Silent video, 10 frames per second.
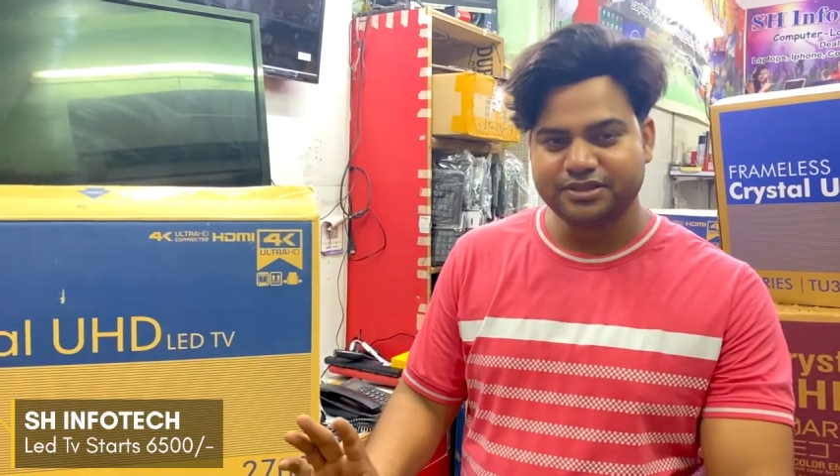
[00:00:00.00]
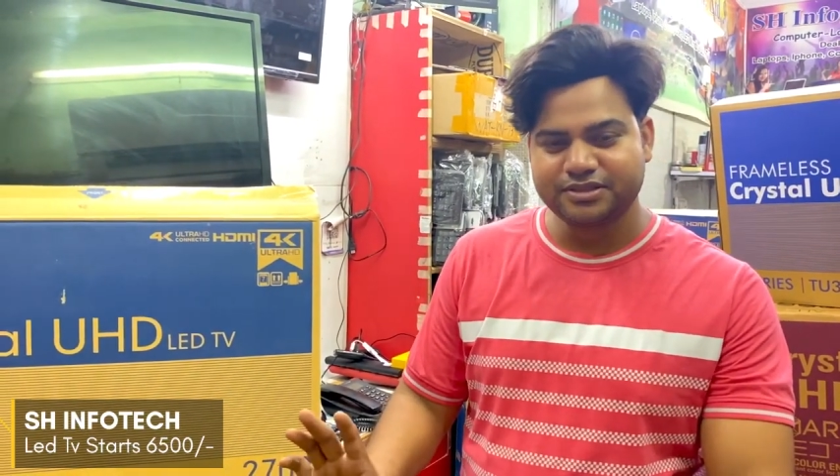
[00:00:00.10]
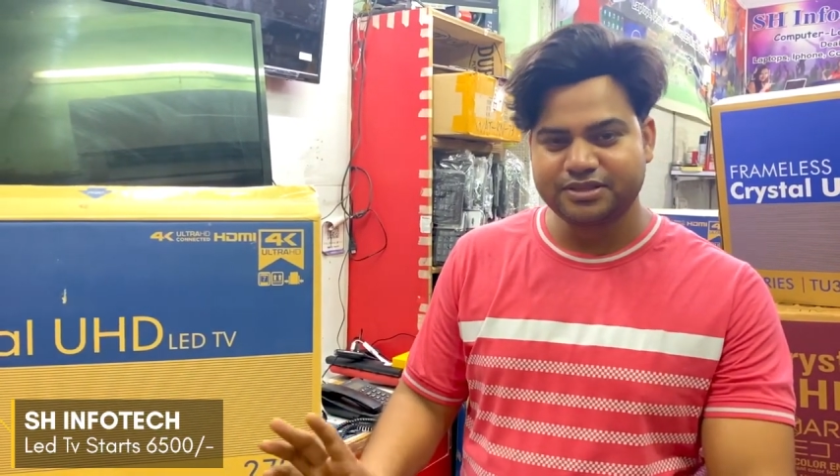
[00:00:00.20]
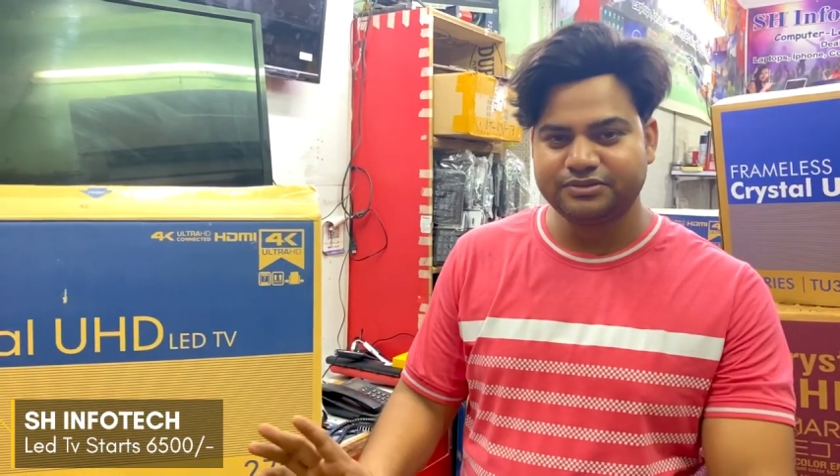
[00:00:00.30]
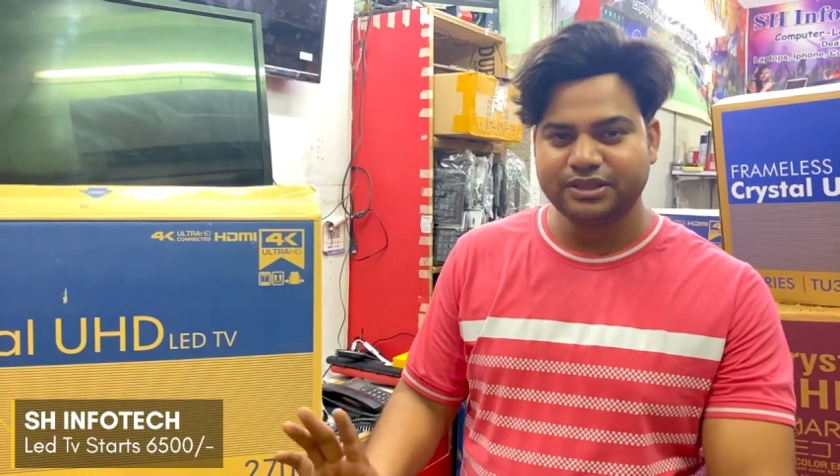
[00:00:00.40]

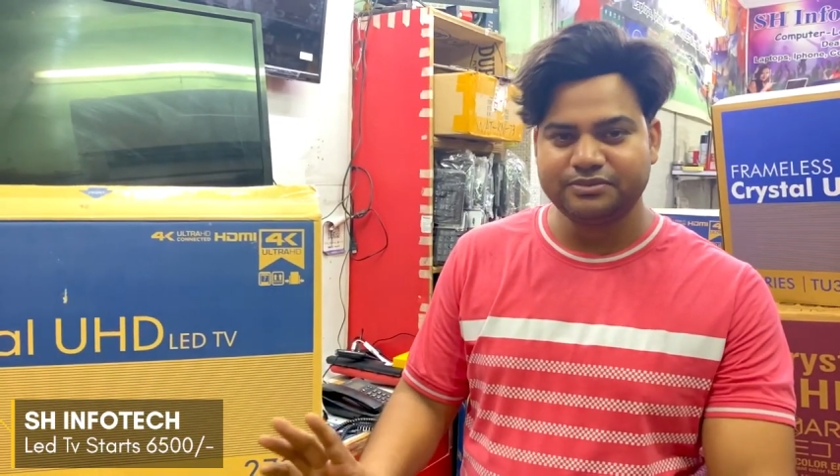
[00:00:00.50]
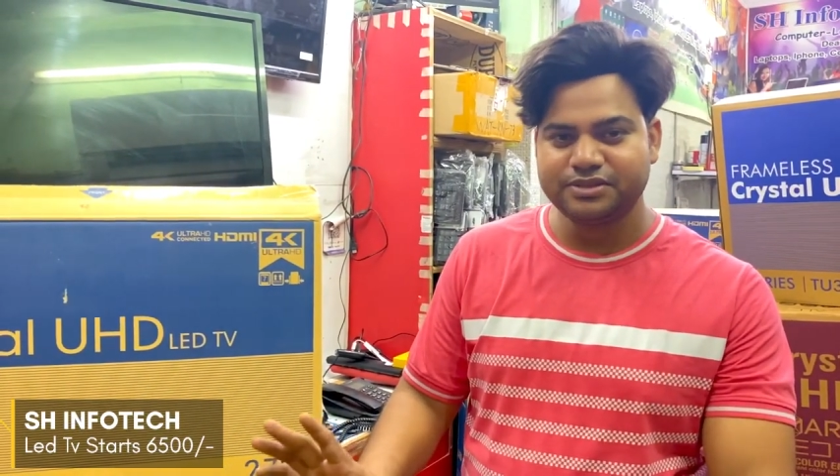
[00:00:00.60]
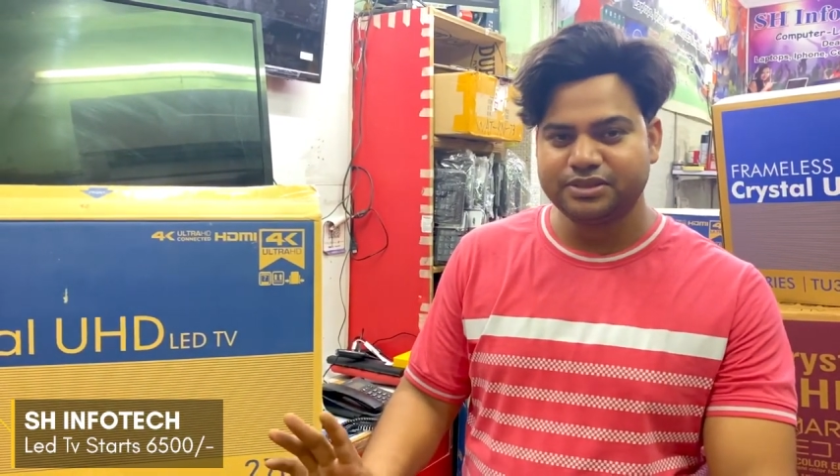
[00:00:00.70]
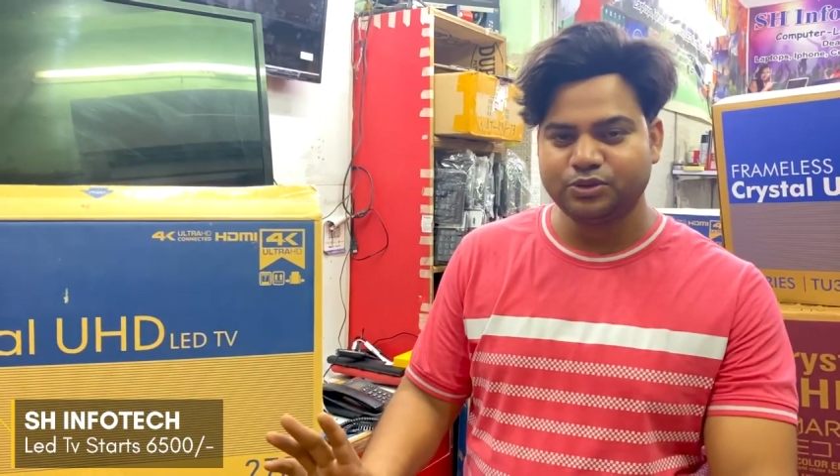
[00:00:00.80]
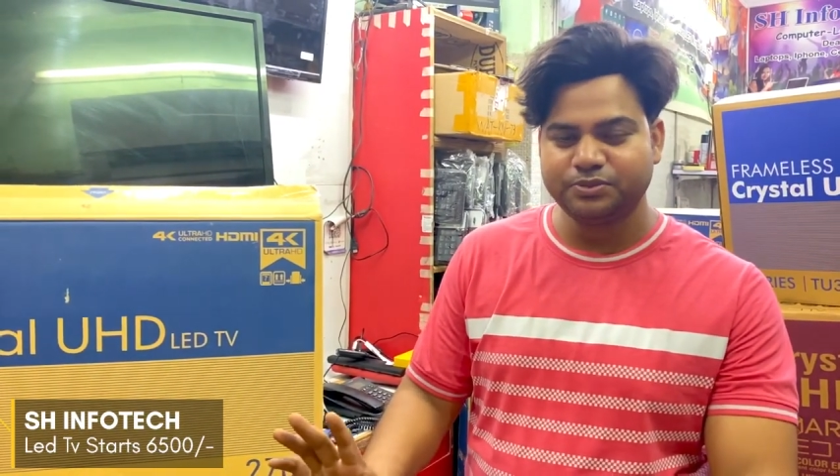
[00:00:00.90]
65
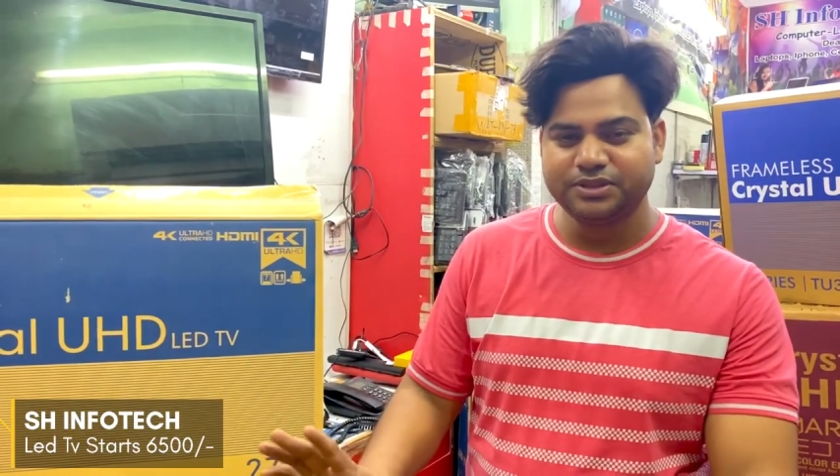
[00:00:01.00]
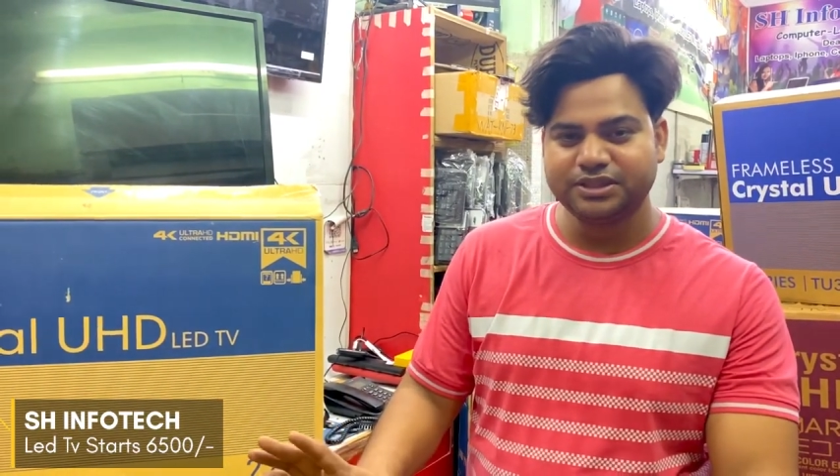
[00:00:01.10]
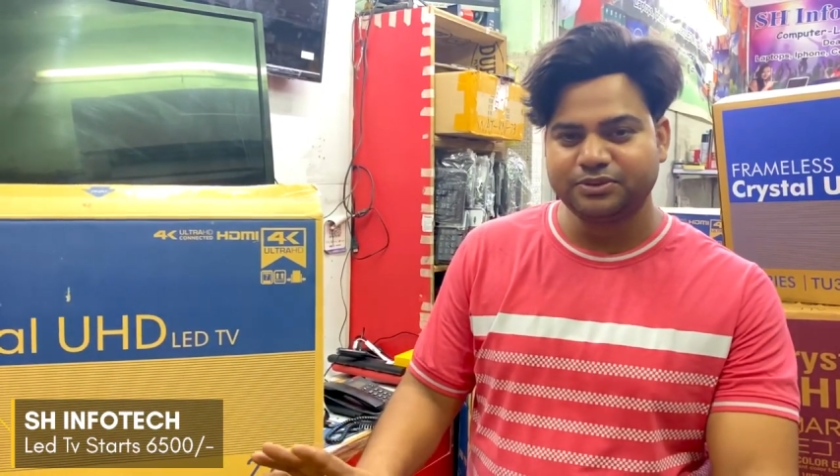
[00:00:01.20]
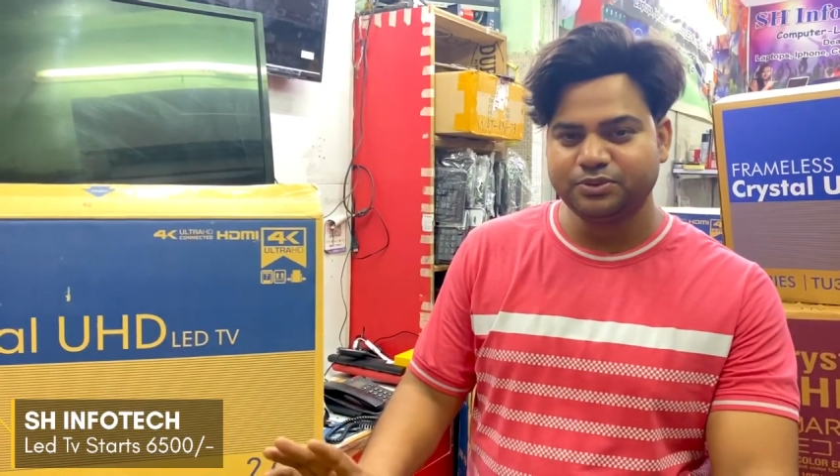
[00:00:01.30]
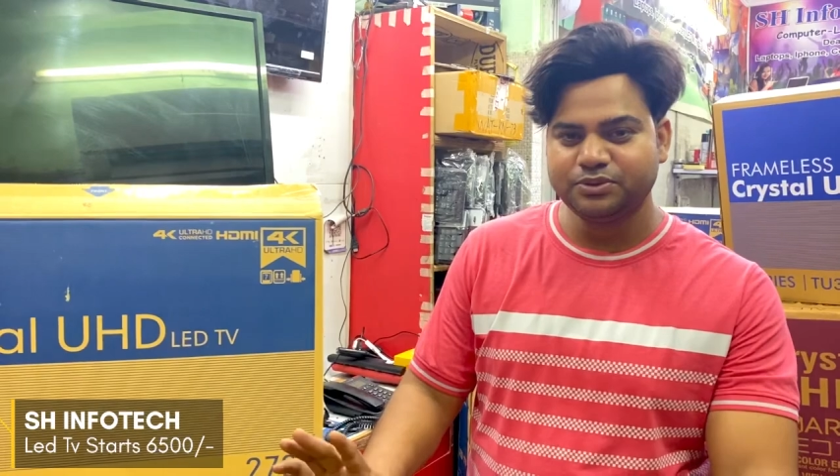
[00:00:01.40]
इंची जो भी
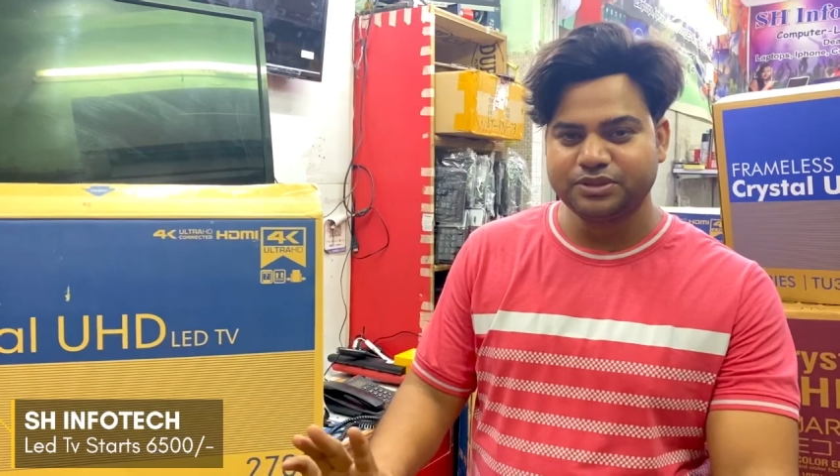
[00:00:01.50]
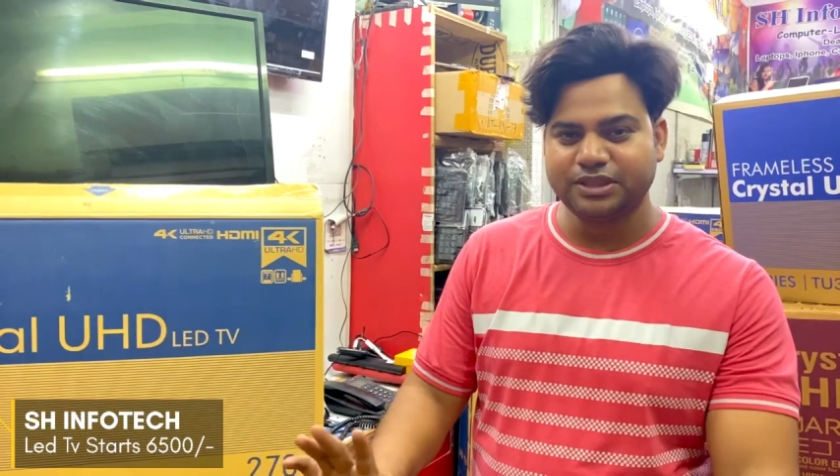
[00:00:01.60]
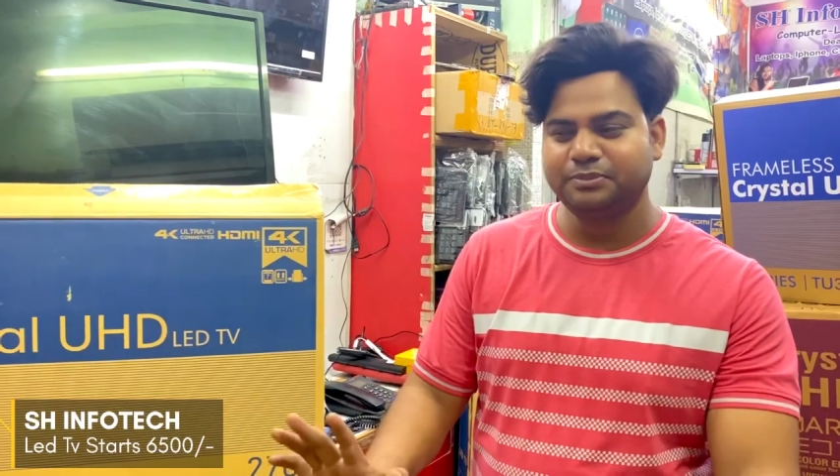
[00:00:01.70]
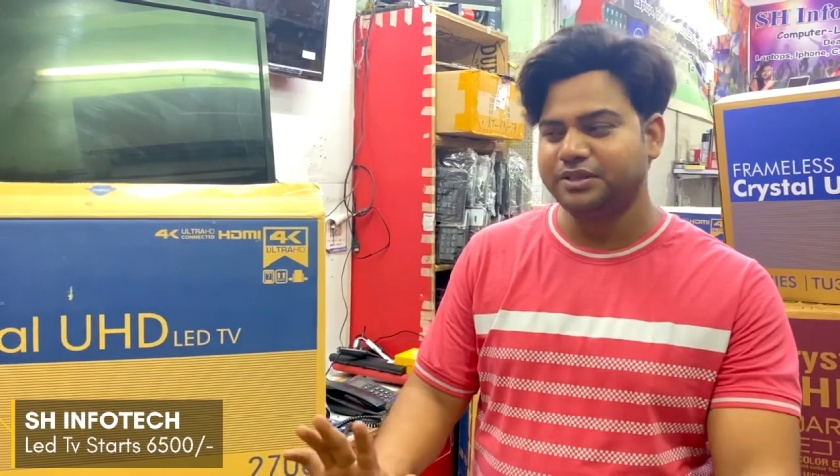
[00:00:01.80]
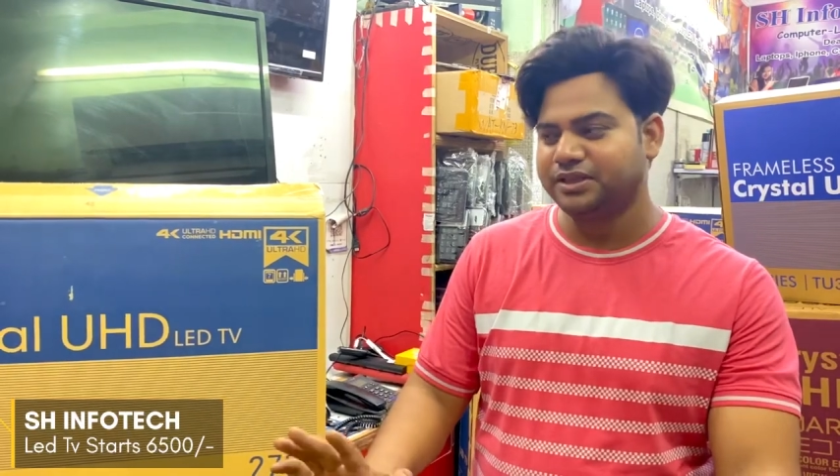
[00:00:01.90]
चाहिए आपको
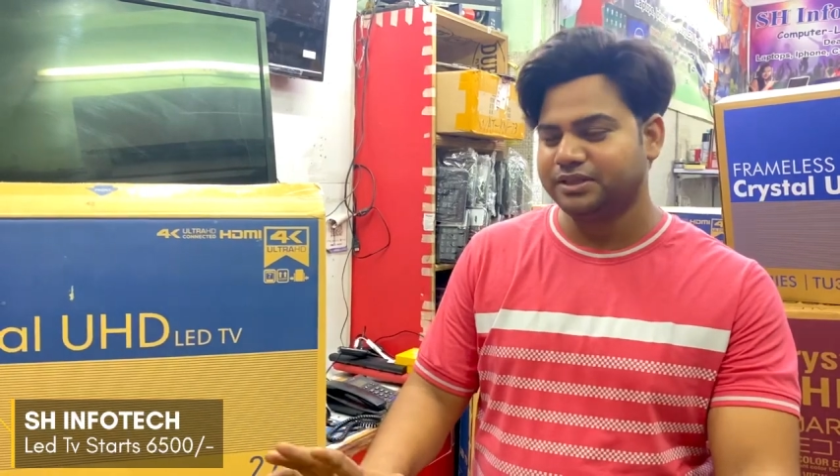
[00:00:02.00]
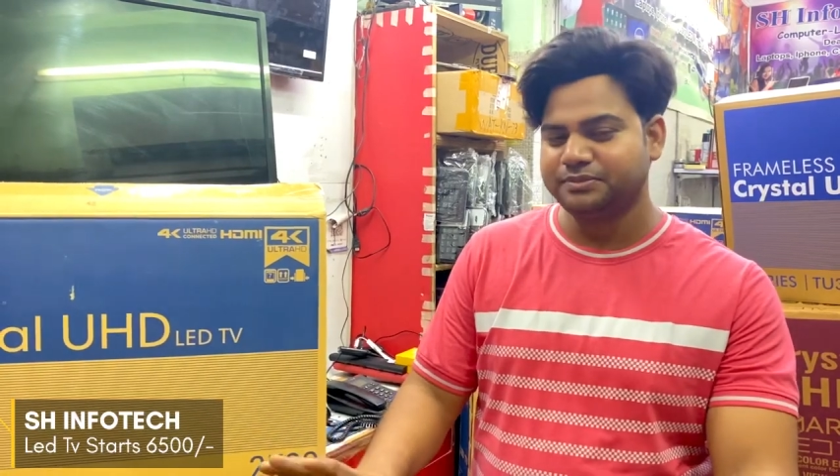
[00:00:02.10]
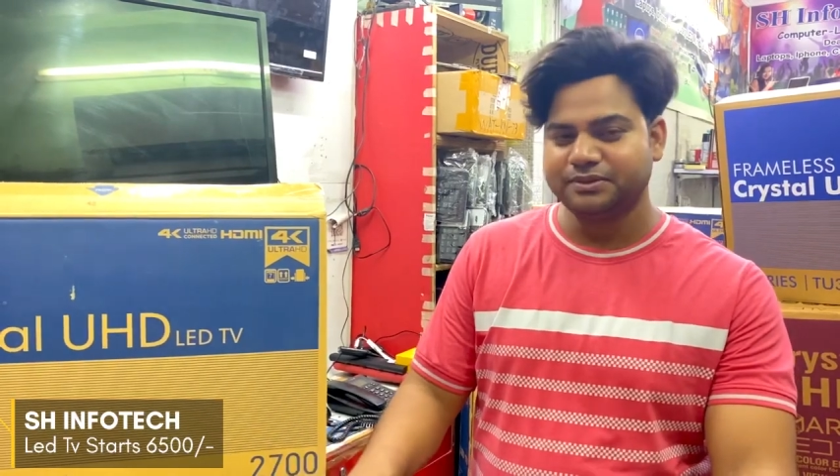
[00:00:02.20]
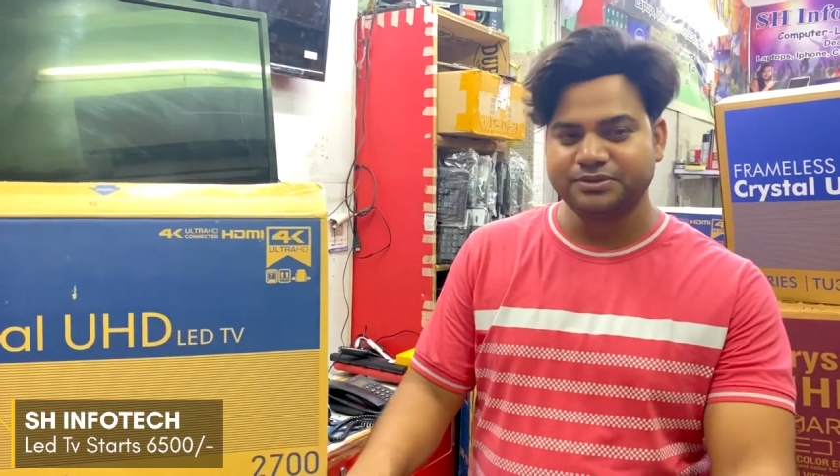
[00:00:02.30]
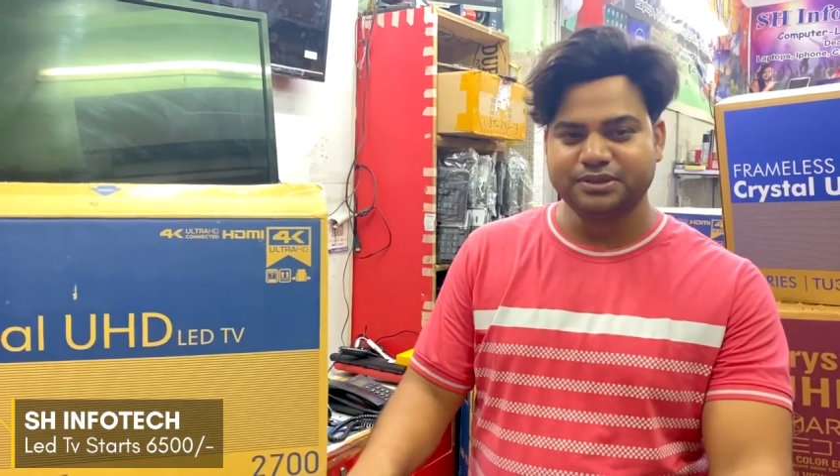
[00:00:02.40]
सारी मिल जाएगी
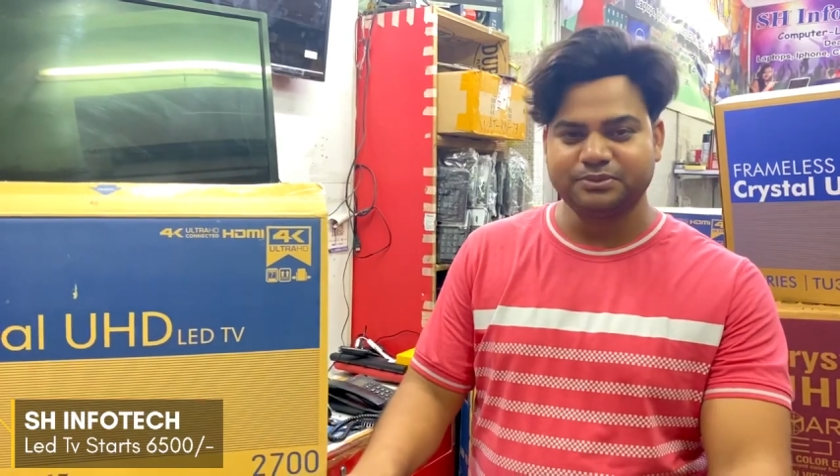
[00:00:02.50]
अपने पास